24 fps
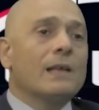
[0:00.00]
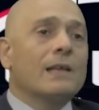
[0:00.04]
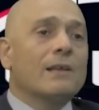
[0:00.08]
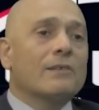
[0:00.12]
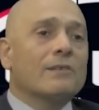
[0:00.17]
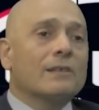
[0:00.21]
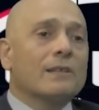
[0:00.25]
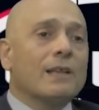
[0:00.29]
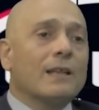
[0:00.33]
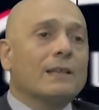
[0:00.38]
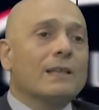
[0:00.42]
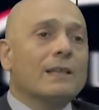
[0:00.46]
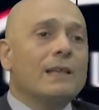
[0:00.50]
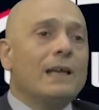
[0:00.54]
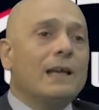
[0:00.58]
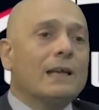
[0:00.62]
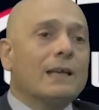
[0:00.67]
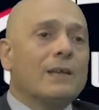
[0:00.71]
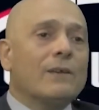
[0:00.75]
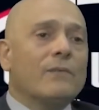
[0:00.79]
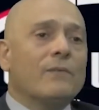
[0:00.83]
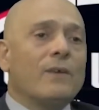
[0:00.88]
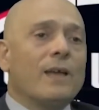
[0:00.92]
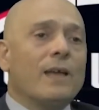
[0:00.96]
يستطيع
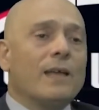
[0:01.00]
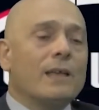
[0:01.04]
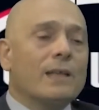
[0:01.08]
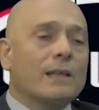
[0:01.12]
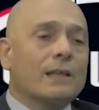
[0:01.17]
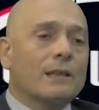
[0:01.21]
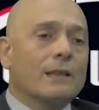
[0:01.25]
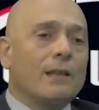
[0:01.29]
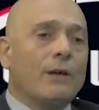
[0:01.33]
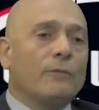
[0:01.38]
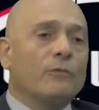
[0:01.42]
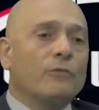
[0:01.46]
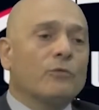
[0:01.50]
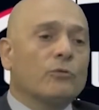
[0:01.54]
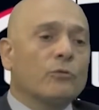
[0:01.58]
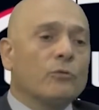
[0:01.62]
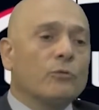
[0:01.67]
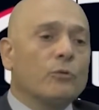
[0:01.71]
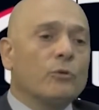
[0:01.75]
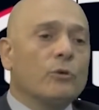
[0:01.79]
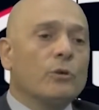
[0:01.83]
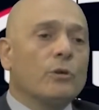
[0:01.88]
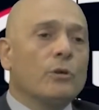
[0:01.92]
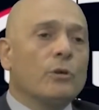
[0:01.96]
كفاية
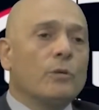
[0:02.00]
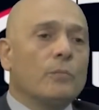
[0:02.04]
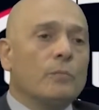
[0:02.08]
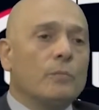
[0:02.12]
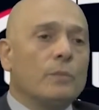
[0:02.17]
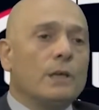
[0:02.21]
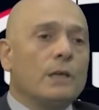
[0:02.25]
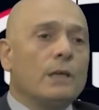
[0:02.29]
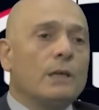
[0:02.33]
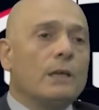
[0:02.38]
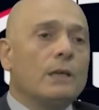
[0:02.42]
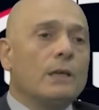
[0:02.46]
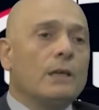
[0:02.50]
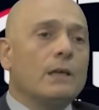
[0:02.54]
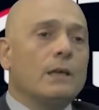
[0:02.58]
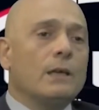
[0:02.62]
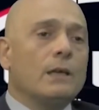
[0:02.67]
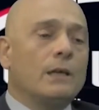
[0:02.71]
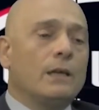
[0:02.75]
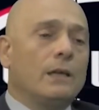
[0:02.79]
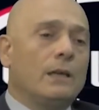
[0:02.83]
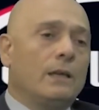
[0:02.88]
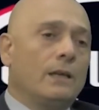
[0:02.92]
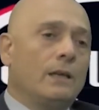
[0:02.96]
نفسه
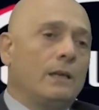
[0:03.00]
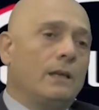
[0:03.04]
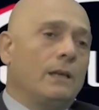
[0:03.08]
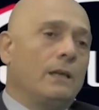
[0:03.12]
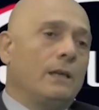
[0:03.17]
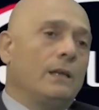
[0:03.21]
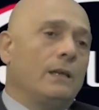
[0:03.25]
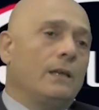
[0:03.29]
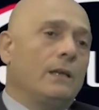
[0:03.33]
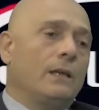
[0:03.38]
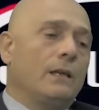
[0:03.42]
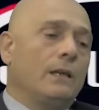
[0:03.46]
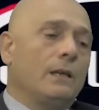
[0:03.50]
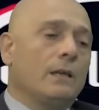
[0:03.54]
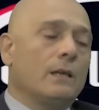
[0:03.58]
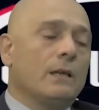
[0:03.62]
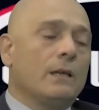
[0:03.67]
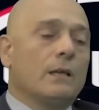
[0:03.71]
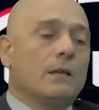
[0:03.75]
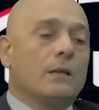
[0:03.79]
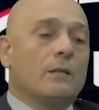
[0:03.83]
بال